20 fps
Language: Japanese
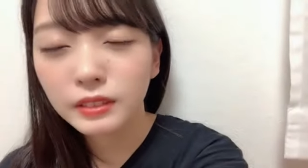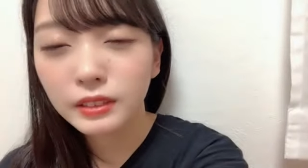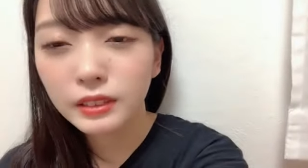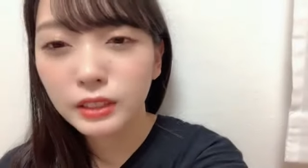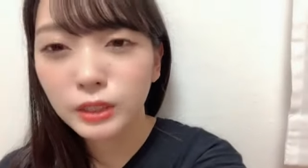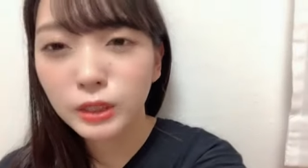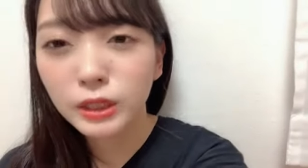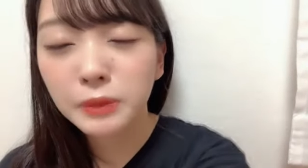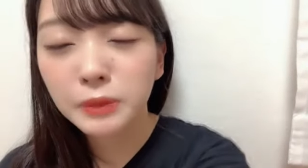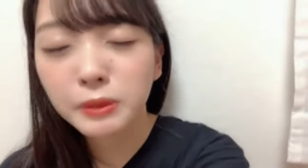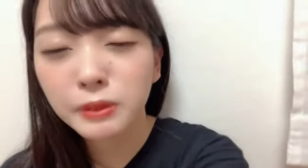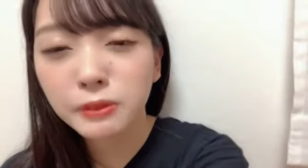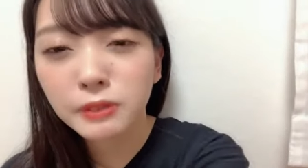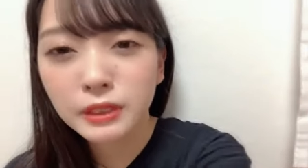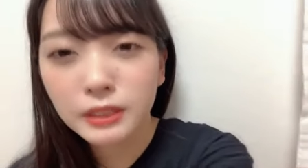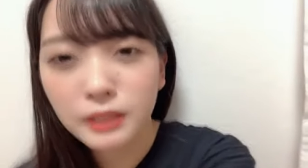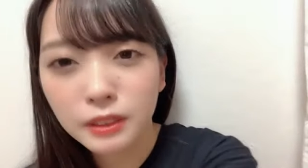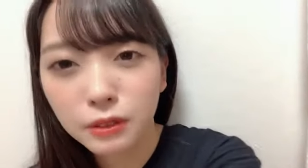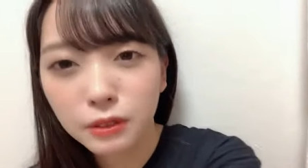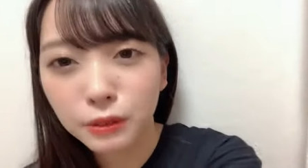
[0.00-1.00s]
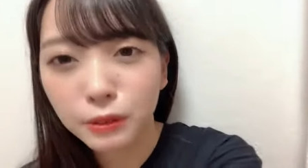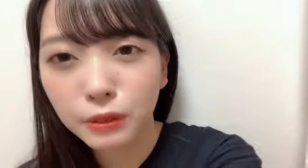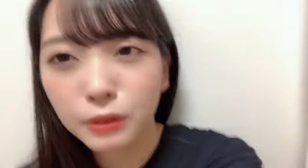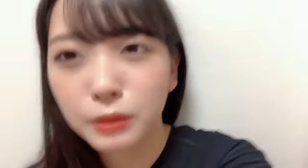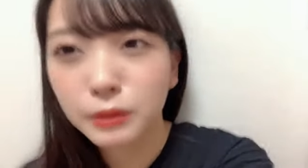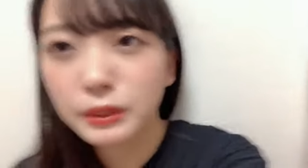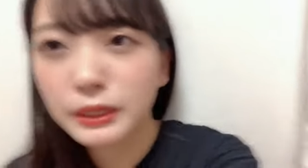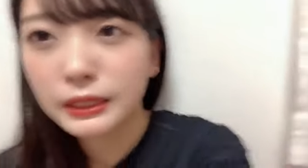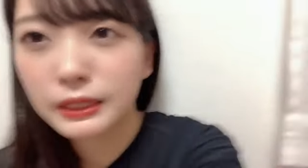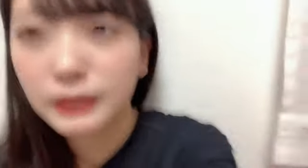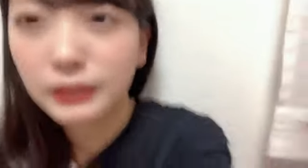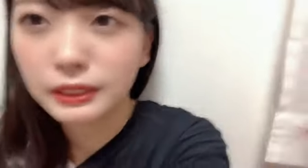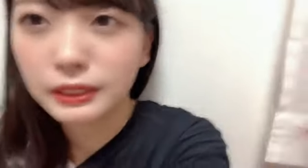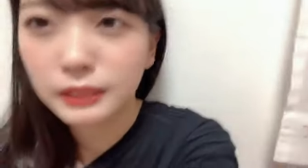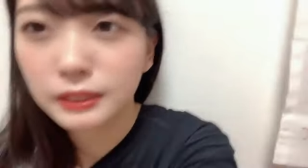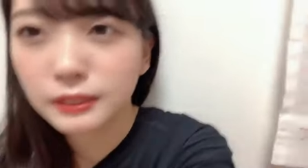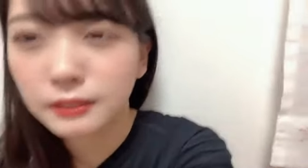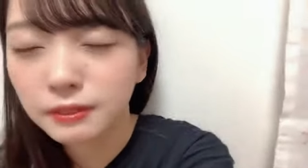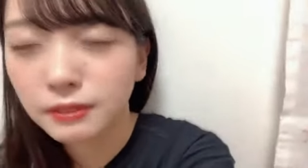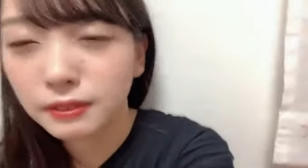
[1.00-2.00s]
水分はちゃんととってほしい
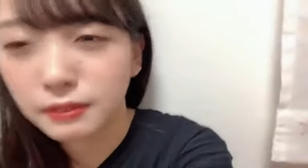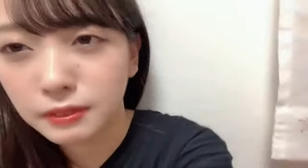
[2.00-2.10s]
し